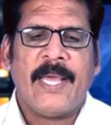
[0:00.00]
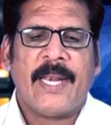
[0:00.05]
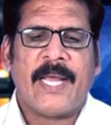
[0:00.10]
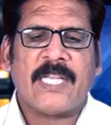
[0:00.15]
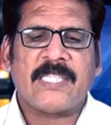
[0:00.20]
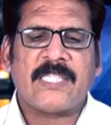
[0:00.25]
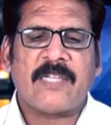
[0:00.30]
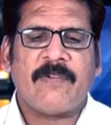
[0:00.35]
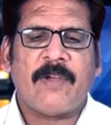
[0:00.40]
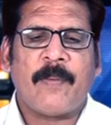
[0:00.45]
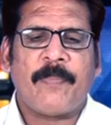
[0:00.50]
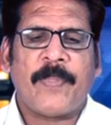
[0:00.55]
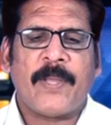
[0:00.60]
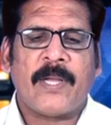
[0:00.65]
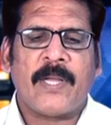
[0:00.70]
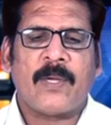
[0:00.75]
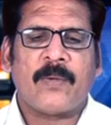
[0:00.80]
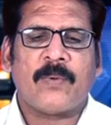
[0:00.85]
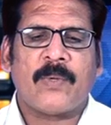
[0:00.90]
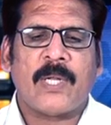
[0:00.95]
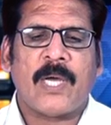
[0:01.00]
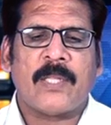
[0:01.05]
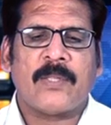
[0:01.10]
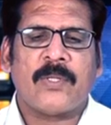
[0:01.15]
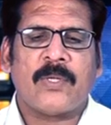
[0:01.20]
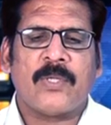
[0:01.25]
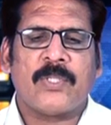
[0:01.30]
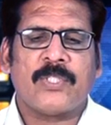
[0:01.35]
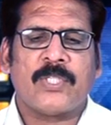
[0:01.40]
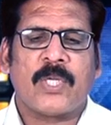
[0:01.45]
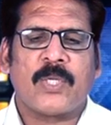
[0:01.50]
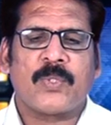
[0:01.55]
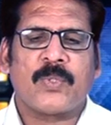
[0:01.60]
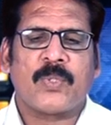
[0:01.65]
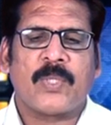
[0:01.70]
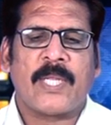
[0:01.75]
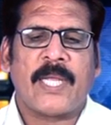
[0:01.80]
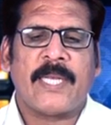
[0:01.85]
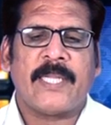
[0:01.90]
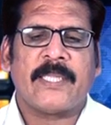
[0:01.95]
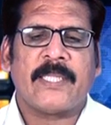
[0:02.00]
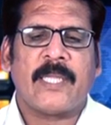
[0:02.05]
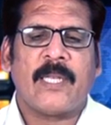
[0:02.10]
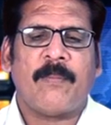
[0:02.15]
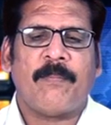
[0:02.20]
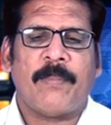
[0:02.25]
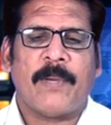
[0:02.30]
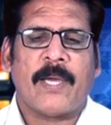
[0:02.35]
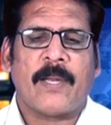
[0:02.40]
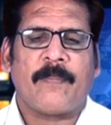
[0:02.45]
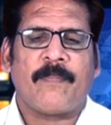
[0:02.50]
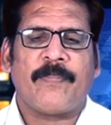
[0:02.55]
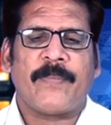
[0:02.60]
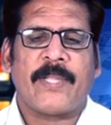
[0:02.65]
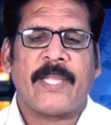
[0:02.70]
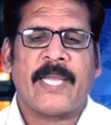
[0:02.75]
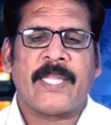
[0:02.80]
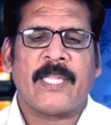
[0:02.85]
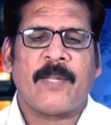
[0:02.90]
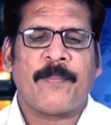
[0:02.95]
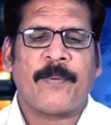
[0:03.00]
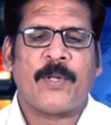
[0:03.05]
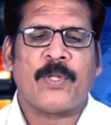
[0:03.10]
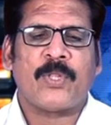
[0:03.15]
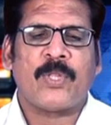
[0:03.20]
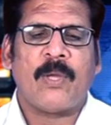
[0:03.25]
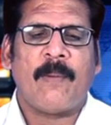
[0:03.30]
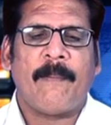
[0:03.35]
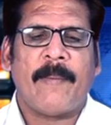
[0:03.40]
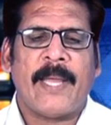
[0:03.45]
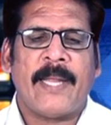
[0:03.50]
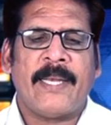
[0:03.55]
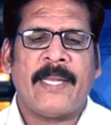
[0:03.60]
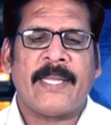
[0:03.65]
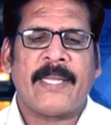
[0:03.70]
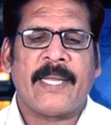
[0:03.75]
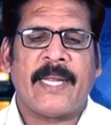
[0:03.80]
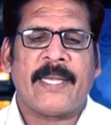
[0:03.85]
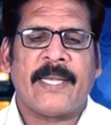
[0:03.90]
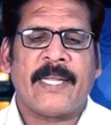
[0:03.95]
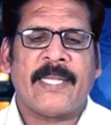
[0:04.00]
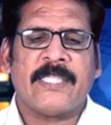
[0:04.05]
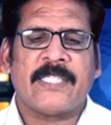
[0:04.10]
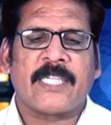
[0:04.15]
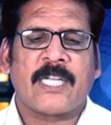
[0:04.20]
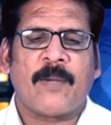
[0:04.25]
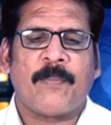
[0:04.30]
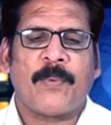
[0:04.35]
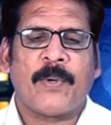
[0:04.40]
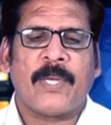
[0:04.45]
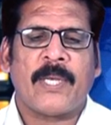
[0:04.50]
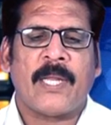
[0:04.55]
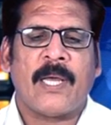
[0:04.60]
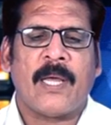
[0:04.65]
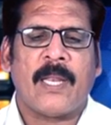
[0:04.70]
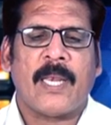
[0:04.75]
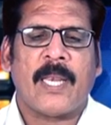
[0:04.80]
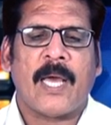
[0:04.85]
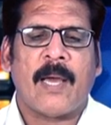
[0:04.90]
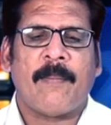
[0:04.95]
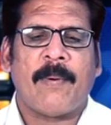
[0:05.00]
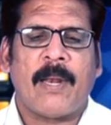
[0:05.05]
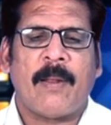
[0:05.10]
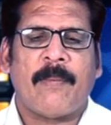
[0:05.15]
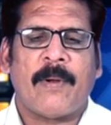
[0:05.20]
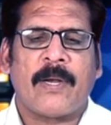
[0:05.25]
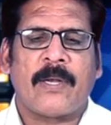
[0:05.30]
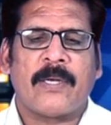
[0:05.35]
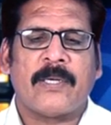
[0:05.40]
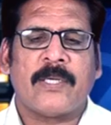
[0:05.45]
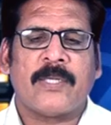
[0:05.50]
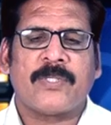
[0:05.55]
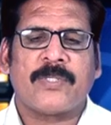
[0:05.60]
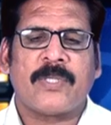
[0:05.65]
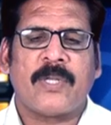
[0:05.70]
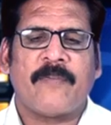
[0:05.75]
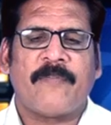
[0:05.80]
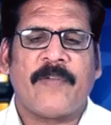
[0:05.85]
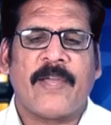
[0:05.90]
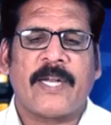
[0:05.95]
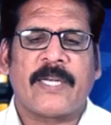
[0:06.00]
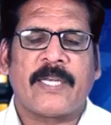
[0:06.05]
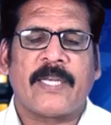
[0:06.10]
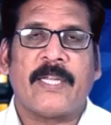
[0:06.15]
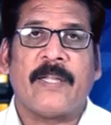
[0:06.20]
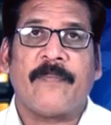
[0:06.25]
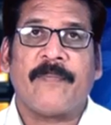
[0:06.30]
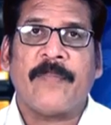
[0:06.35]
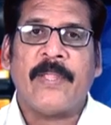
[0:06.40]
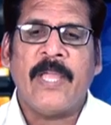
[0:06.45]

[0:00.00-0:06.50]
రాష్ట్ర వ్యాప్తంగా కూడా ఆందోళనలు జరుగుతున్నాయని తెలిపారు కేంద్ర ప్రభుత్వం మైనింగ్ కేటాయించకపోయినా లాభాల బాట నడుస్తున్న ఫ్యాక్టరీ